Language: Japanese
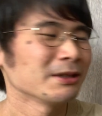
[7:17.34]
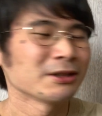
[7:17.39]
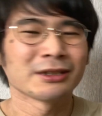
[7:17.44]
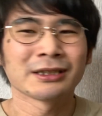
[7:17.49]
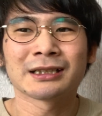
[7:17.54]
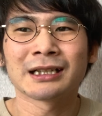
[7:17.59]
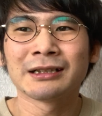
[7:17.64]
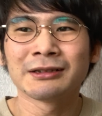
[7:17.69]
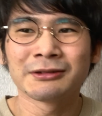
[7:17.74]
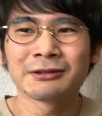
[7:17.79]
野
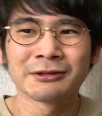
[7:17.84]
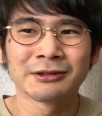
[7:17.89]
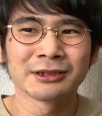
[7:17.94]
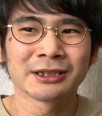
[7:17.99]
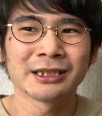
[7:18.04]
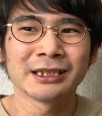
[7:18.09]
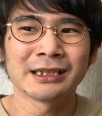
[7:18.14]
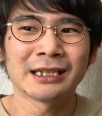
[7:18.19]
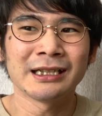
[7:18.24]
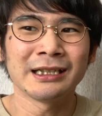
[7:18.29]
田さんと
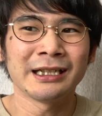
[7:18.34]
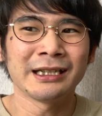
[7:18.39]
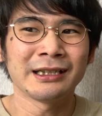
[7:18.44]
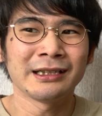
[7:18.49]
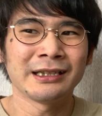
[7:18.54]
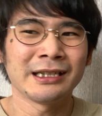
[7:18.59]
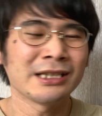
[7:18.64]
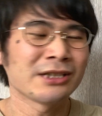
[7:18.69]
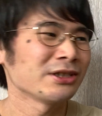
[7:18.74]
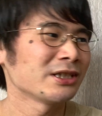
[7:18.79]
推薦
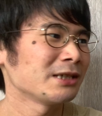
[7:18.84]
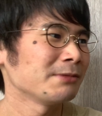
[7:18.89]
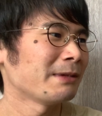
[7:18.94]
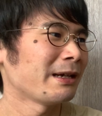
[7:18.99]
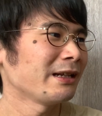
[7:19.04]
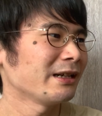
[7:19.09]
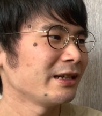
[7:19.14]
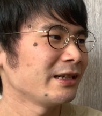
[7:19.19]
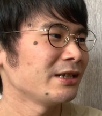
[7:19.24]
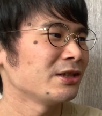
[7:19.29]
人21
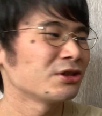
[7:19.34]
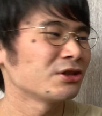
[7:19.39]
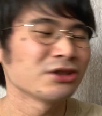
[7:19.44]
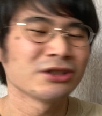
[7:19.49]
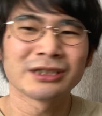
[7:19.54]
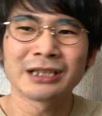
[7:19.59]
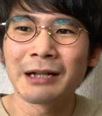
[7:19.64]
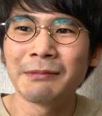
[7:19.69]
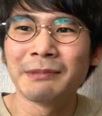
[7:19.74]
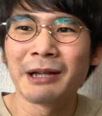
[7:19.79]
名以外に
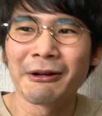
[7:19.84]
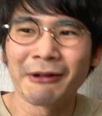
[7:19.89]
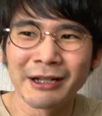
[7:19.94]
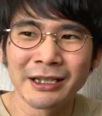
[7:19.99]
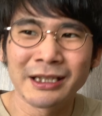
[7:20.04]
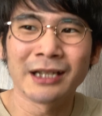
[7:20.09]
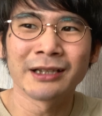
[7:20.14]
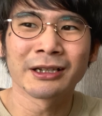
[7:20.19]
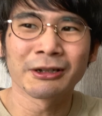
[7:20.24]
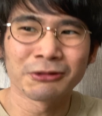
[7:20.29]
13名はい
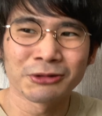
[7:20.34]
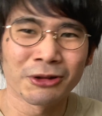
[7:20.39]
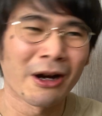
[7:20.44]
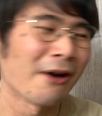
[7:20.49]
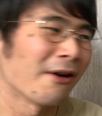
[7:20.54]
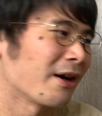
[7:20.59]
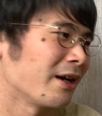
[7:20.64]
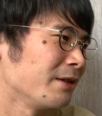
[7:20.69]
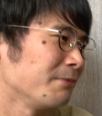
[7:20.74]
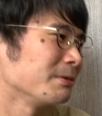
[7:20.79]
たってことが
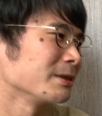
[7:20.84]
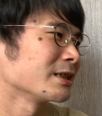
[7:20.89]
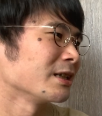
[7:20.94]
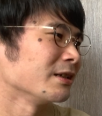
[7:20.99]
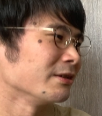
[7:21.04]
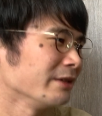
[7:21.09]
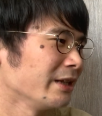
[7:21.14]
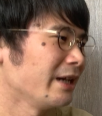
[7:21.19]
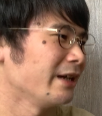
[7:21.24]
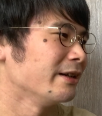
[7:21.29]
分かりました
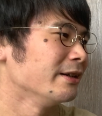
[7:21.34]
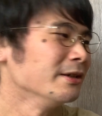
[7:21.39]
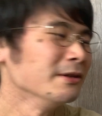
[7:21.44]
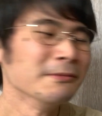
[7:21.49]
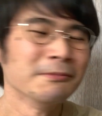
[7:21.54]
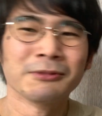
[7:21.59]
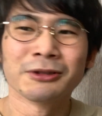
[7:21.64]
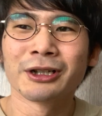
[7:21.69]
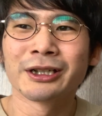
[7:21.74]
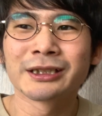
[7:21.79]
んで
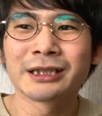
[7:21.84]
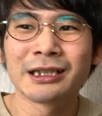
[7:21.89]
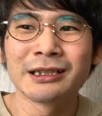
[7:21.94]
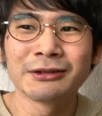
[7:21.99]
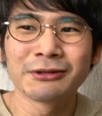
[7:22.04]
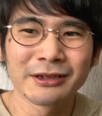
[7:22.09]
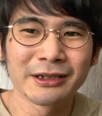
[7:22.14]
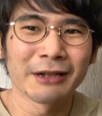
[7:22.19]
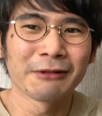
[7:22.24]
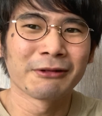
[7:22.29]
野田さんに
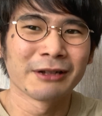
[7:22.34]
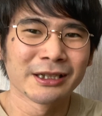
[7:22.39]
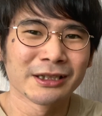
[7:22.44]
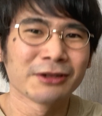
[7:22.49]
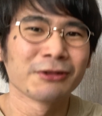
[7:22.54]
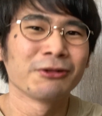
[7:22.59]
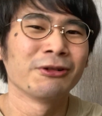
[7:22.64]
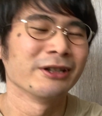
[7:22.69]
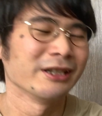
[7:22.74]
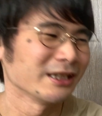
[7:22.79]
とってはこれ
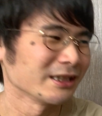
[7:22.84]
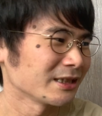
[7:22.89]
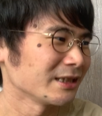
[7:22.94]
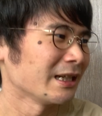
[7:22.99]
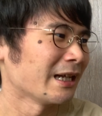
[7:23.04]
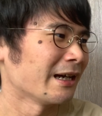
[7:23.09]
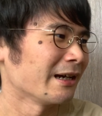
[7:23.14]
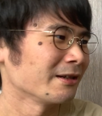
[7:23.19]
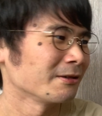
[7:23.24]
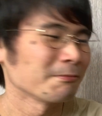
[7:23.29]
すごいです
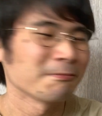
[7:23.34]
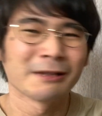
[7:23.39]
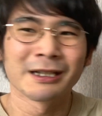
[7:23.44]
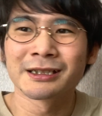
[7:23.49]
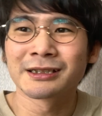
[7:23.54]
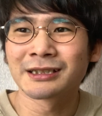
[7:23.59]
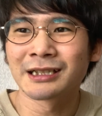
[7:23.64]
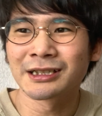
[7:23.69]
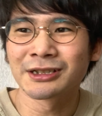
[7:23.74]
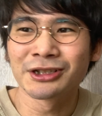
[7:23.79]
ねあの
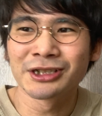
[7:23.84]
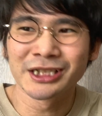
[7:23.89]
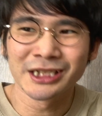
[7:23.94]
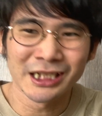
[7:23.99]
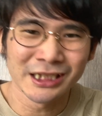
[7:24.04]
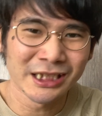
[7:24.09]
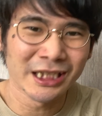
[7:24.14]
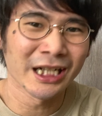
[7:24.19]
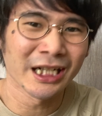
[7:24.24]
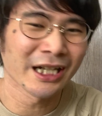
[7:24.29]
プラスな数字
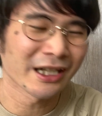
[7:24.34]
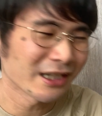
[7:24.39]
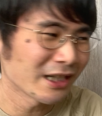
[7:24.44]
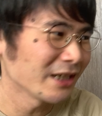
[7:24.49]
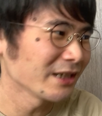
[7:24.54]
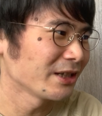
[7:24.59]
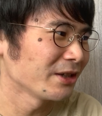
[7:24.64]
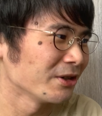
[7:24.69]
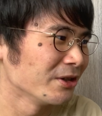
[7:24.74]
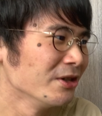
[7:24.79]
なんじゃないか
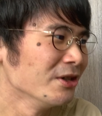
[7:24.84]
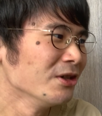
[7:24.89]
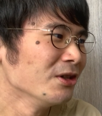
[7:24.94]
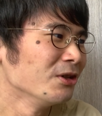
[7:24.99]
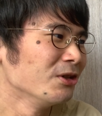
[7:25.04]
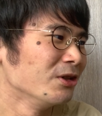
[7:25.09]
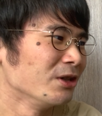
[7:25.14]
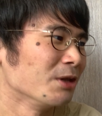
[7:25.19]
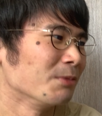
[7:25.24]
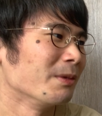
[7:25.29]
なっていう
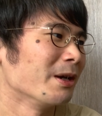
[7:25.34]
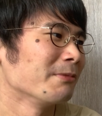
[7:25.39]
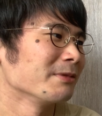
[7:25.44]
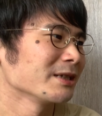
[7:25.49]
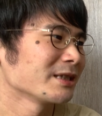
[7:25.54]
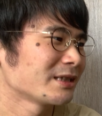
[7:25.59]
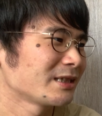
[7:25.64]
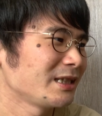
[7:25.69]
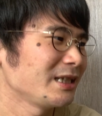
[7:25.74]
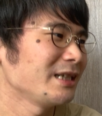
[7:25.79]
ふうに思い
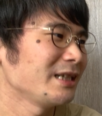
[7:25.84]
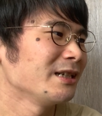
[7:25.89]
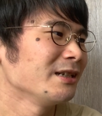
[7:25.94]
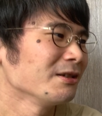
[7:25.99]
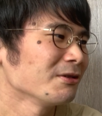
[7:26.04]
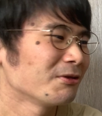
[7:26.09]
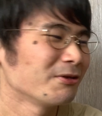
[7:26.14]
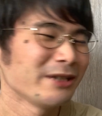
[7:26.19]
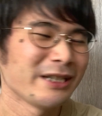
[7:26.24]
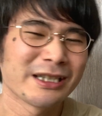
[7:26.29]
ますし
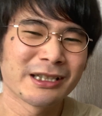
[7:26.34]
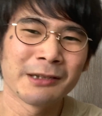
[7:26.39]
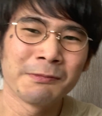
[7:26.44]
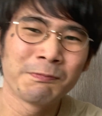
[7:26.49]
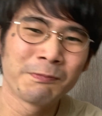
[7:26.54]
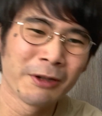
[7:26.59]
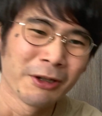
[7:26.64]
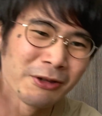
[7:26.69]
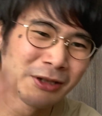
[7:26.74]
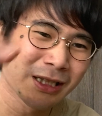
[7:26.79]
こう
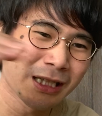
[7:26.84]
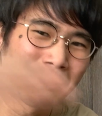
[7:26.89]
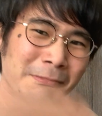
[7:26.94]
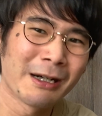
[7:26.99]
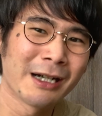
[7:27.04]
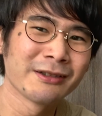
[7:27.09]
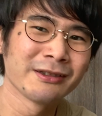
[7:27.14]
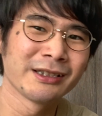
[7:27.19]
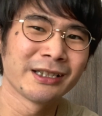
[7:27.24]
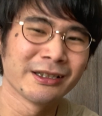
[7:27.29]
21票を下
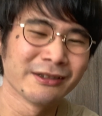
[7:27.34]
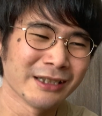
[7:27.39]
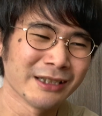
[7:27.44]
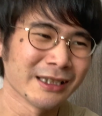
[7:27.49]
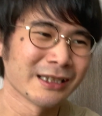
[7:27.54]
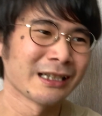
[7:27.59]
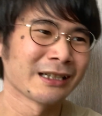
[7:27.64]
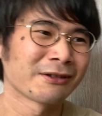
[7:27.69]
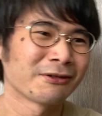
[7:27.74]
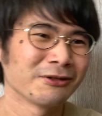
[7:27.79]
回るっていうで
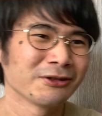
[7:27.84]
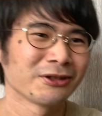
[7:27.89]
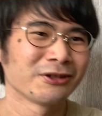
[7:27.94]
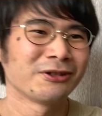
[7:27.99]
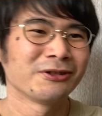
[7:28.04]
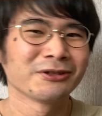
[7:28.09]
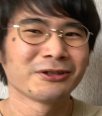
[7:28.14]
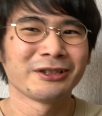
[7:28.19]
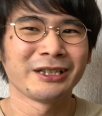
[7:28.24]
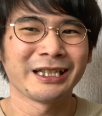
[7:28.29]
すね今度
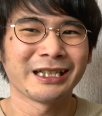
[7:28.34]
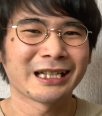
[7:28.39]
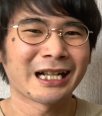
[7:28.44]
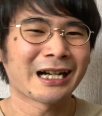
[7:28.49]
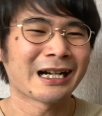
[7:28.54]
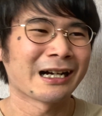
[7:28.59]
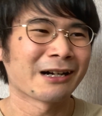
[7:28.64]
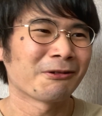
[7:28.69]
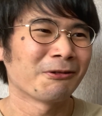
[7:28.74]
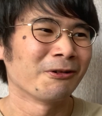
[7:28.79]
本当になん
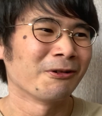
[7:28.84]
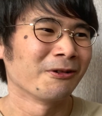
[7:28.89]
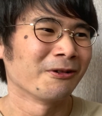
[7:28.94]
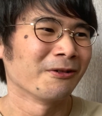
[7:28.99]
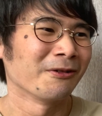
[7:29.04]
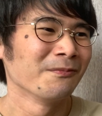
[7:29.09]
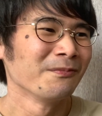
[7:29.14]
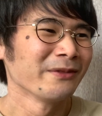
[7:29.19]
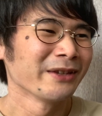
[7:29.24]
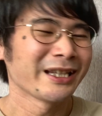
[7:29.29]
か
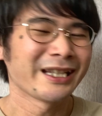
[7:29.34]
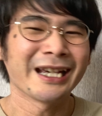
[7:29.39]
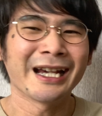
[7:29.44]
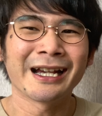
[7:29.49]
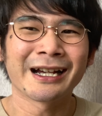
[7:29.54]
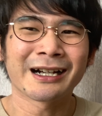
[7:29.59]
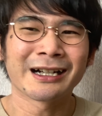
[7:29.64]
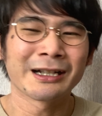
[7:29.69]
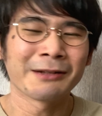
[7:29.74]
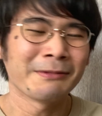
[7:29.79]
こう冷や
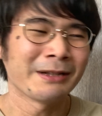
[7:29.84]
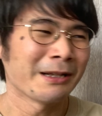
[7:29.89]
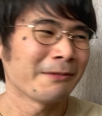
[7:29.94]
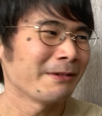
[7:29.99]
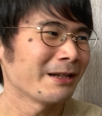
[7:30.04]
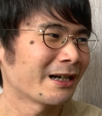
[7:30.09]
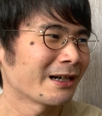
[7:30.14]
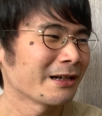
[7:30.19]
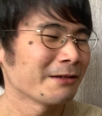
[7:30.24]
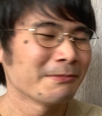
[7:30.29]
やかな目で
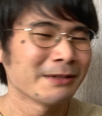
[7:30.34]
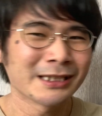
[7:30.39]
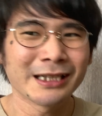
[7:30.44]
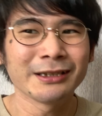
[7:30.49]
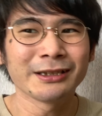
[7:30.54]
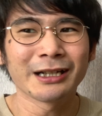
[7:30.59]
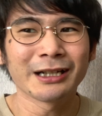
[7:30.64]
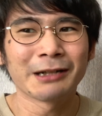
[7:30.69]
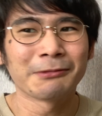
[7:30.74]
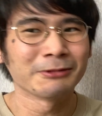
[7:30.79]
見られる目
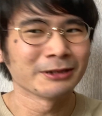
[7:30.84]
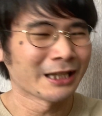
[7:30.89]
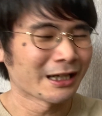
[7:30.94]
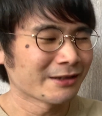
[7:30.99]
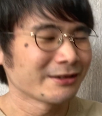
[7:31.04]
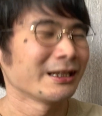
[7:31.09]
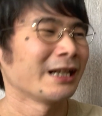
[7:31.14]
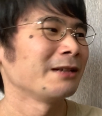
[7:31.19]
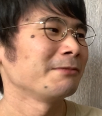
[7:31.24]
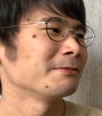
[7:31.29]
線っていうのはもうな
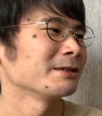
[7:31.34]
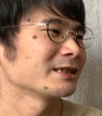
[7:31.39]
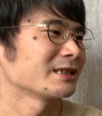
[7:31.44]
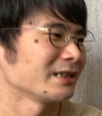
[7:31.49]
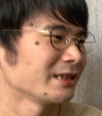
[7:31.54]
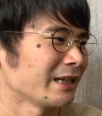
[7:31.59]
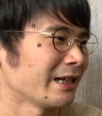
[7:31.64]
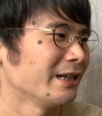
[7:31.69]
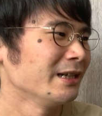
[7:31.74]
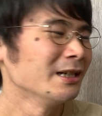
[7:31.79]
くなりました
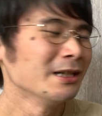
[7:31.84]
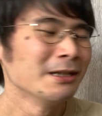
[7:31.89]
んで